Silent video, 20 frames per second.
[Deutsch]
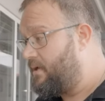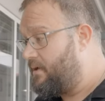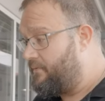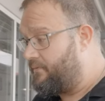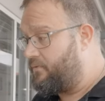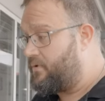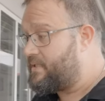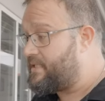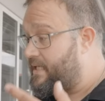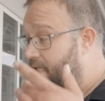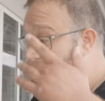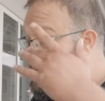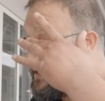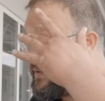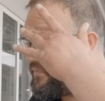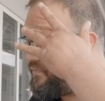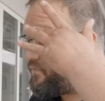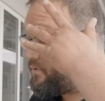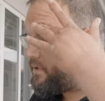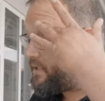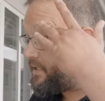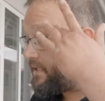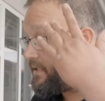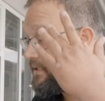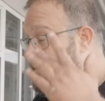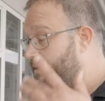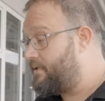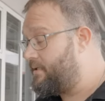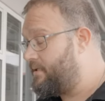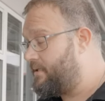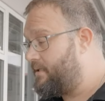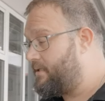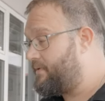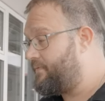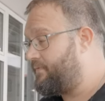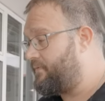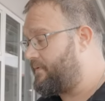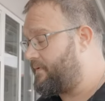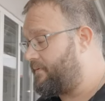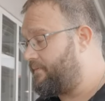Mhm. Wo es halt nicht für äh,
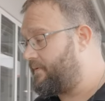ist, wo,